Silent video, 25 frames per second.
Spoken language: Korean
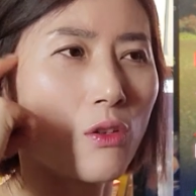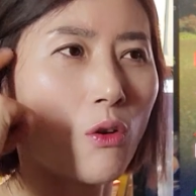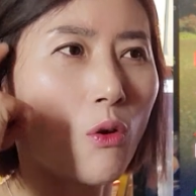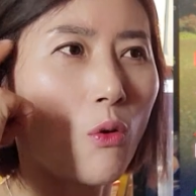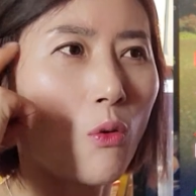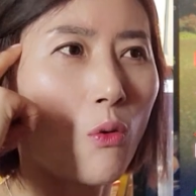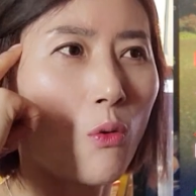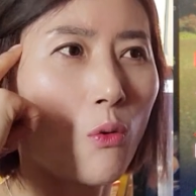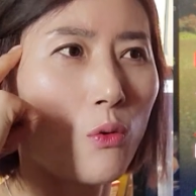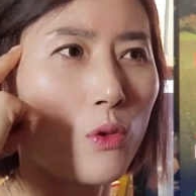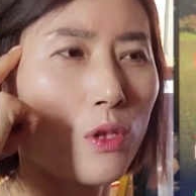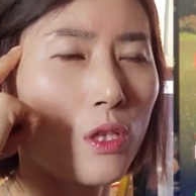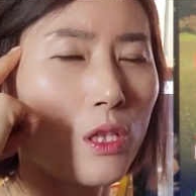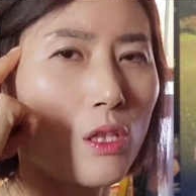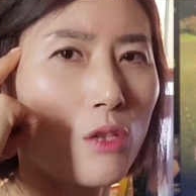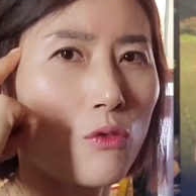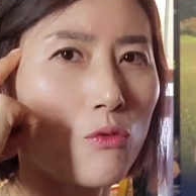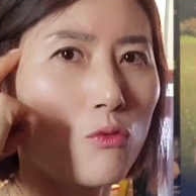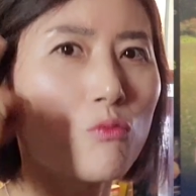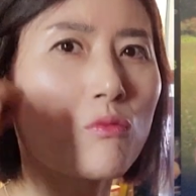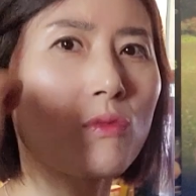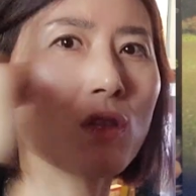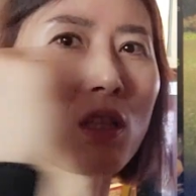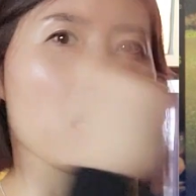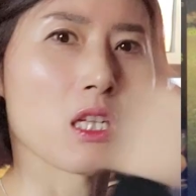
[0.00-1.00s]
영혼이
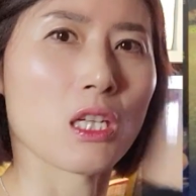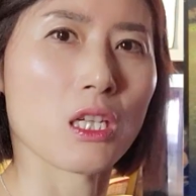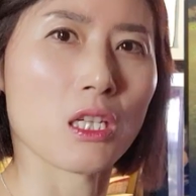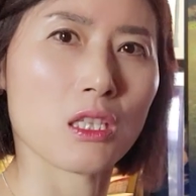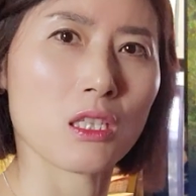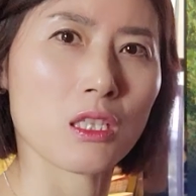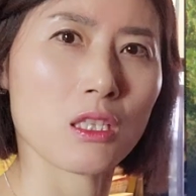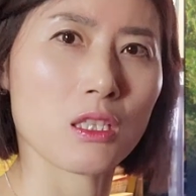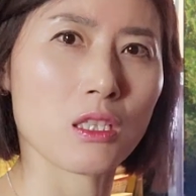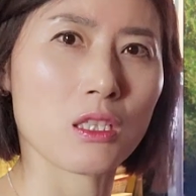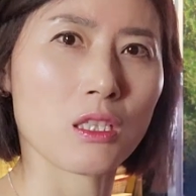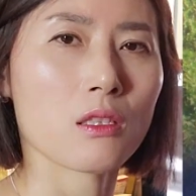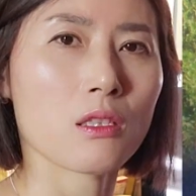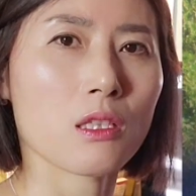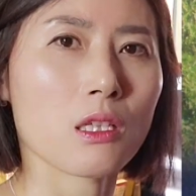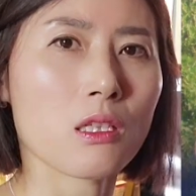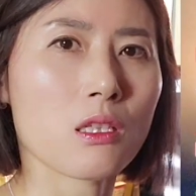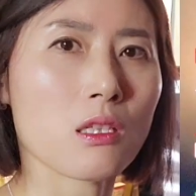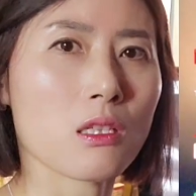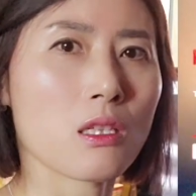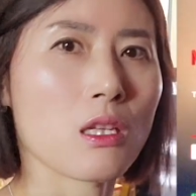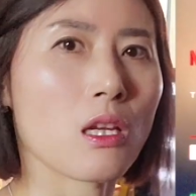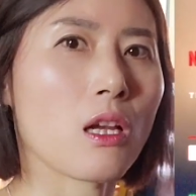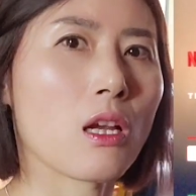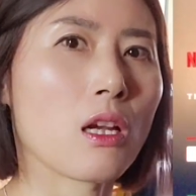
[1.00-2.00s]
움직이는
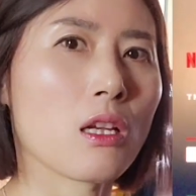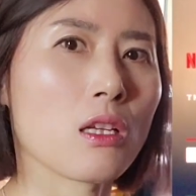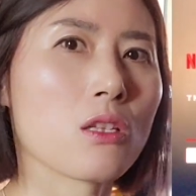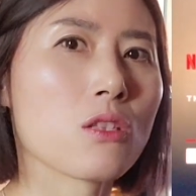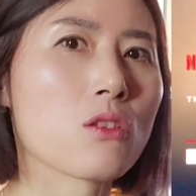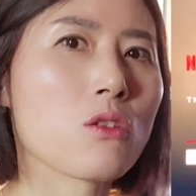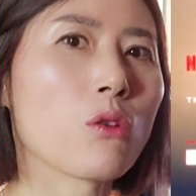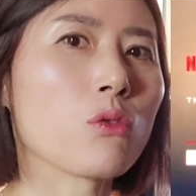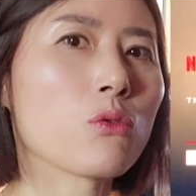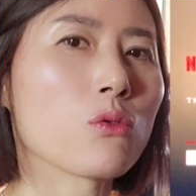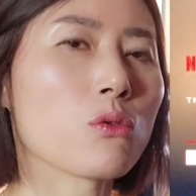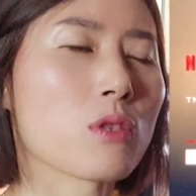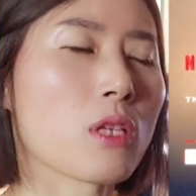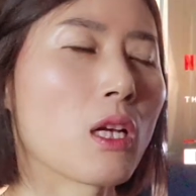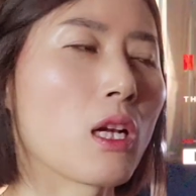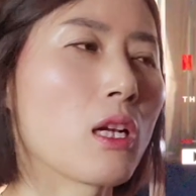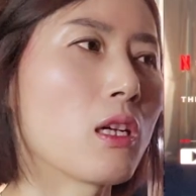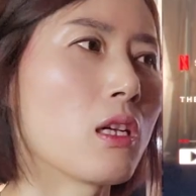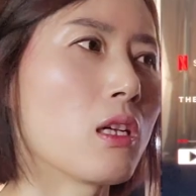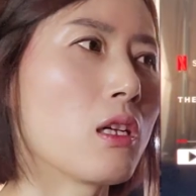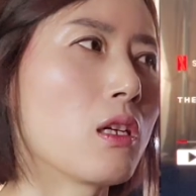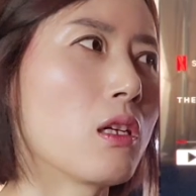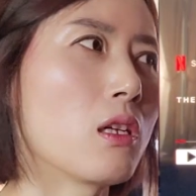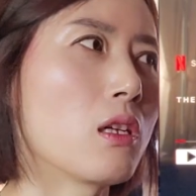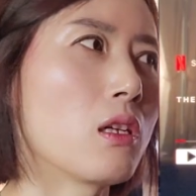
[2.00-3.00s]
사실 제가 이 정도
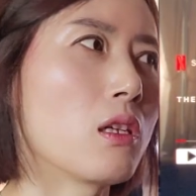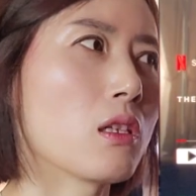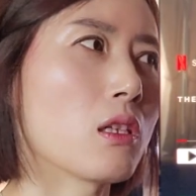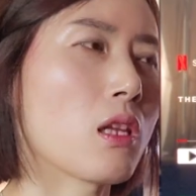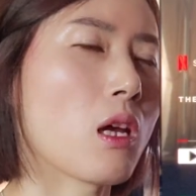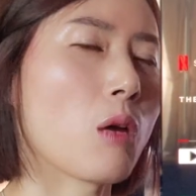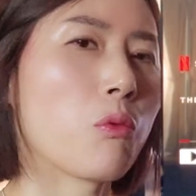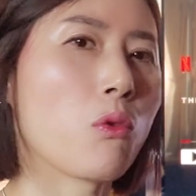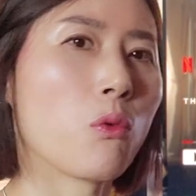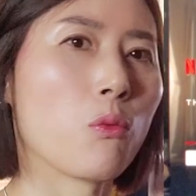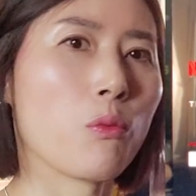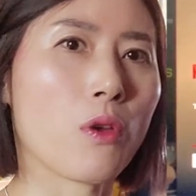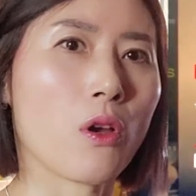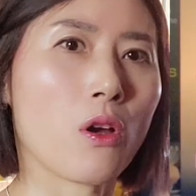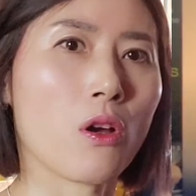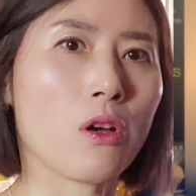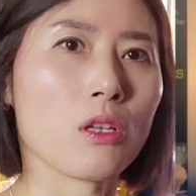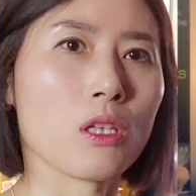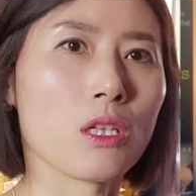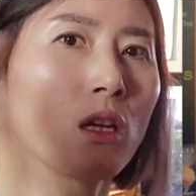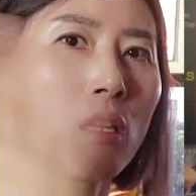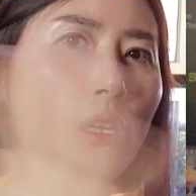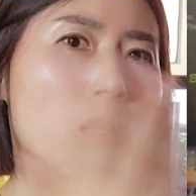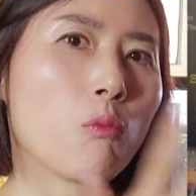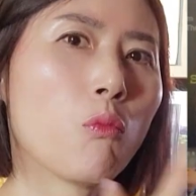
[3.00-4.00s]
살다 보면
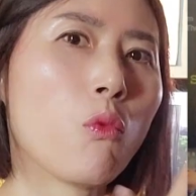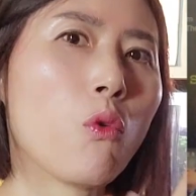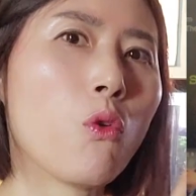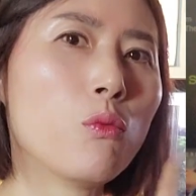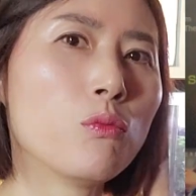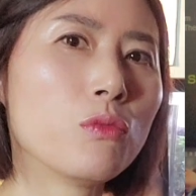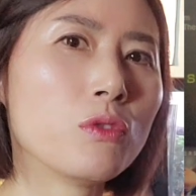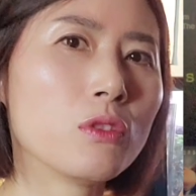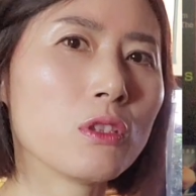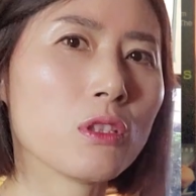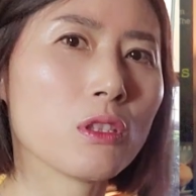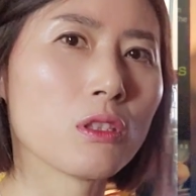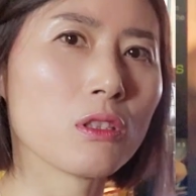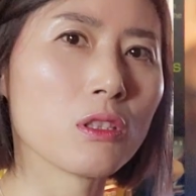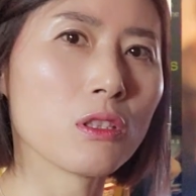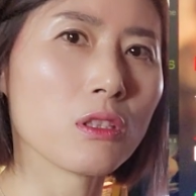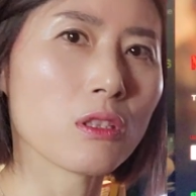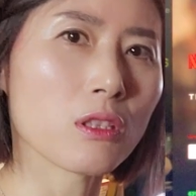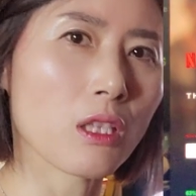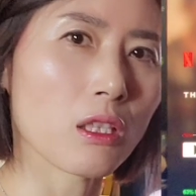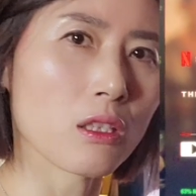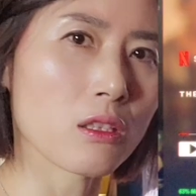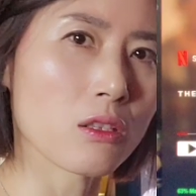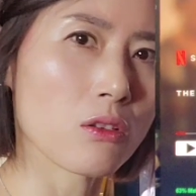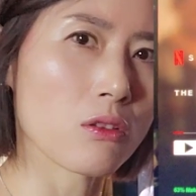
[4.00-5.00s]
그러니까 몸은
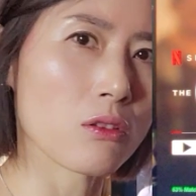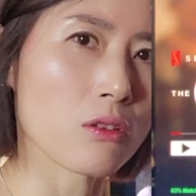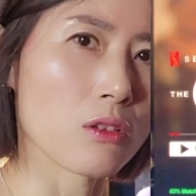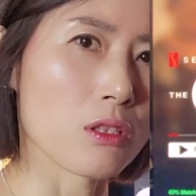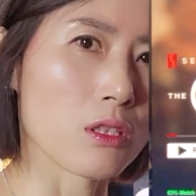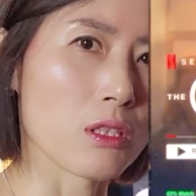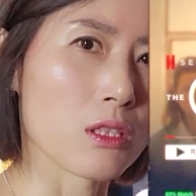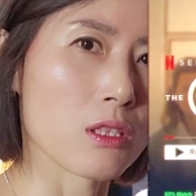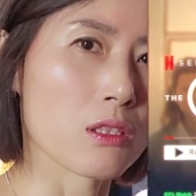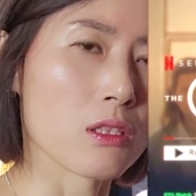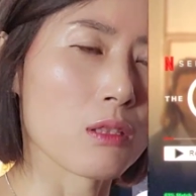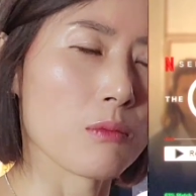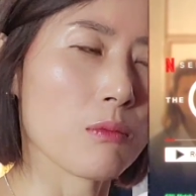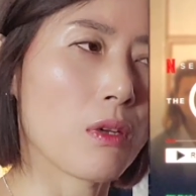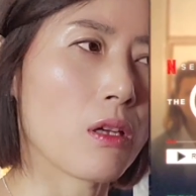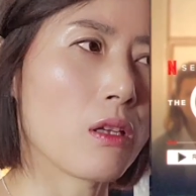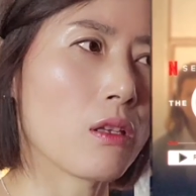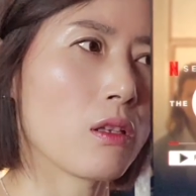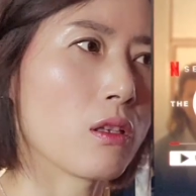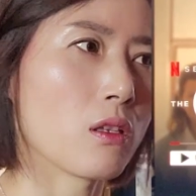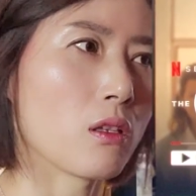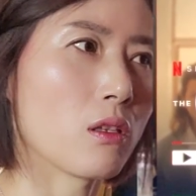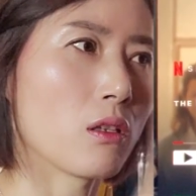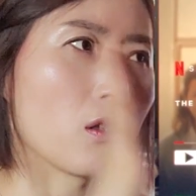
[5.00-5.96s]
늙는다는 걸 느끼지만